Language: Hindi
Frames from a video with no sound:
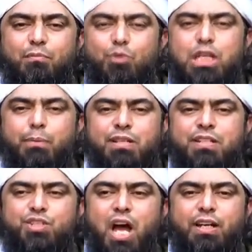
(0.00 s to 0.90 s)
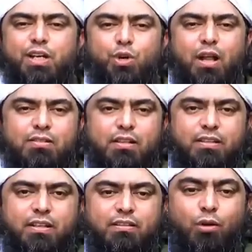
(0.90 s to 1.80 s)
मुसीबत से जान नहीं छुड़ा
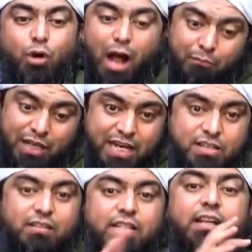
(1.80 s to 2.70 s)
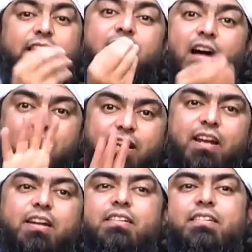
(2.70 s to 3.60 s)
सकते और हम यही चाहते हैं कि इनकार
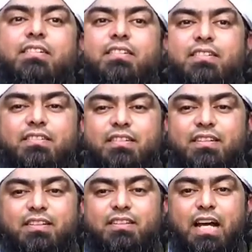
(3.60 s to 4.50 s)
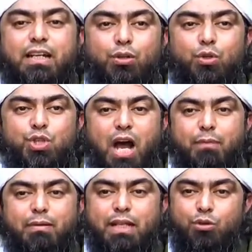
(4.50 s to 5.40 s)
करें ताकि कोई चार
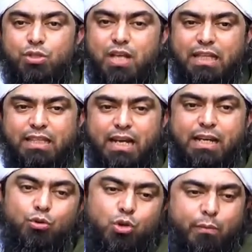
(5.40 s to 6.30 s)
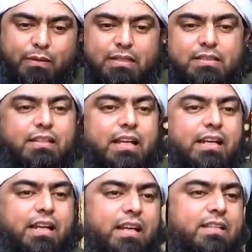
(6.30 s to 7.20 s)
बंदे को साथ रह गए उनको भी पता चल जाए
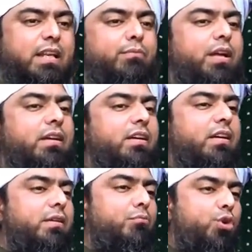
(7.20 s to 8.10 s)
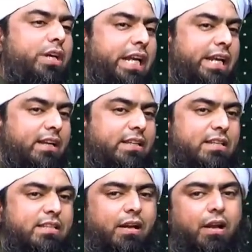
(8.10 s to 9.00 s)
कि ये असल में मुनकरीन
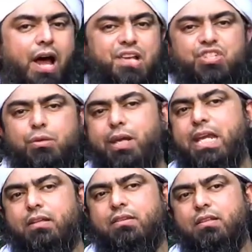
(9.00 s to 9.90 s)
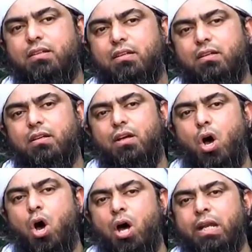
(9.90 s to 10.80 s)
हदीस है नासबियत
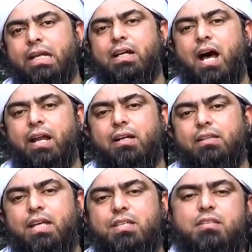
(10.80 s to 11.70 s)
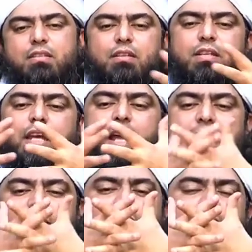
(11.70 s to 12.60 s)
और इनकार हदीस ये
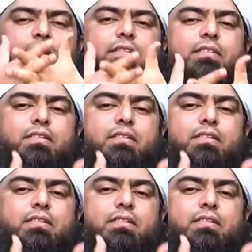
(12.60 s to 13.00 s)
ऐसे है